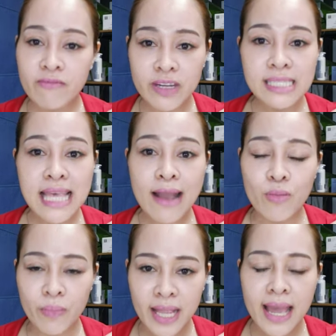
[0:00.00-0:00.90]
với da
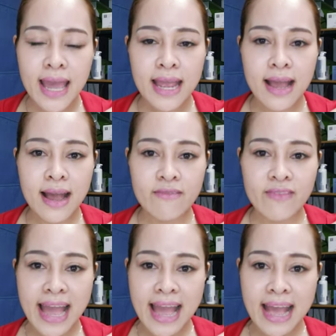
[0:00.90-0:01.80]
của mình uh,
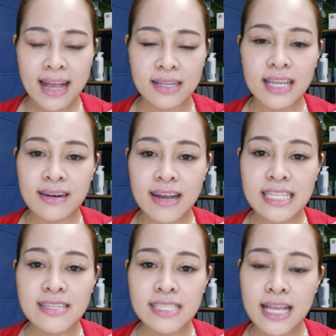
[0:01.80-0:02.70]
và nhận được cái
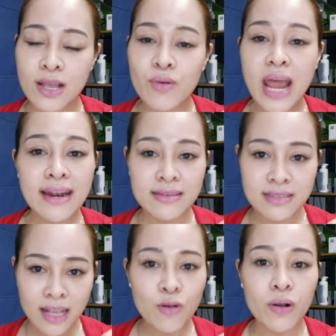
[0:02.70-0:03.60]
chương trình trình ưu đãi lớn
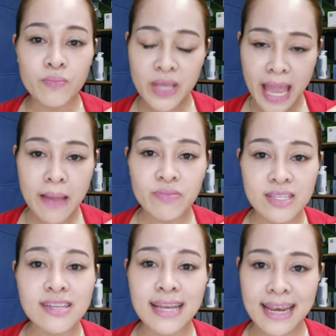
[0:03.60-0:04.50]
nhất của công ty em từ
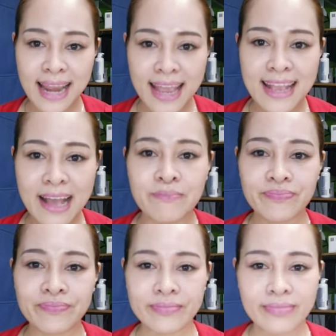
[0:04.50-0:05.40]
trước đến nay nha
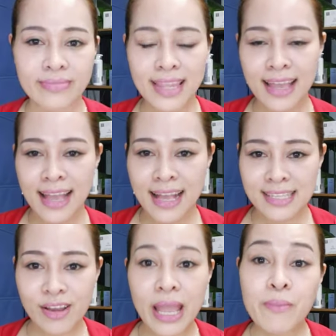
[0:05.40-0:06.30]

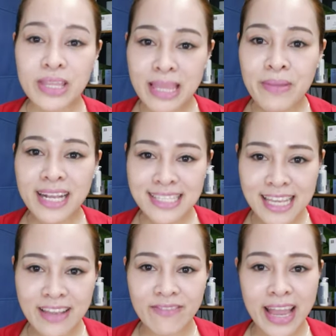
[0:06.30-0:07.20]
rồi em thấy tạm biệt các
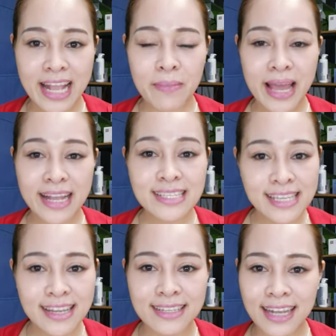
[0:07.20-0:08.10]
chị và hẹn gặp lại các
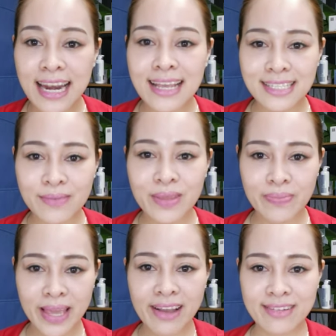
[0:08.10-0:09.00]
chị ở những cái livestream tiếp
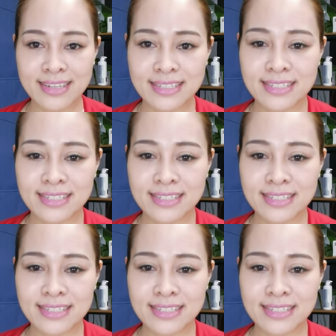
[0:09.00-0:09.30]
theo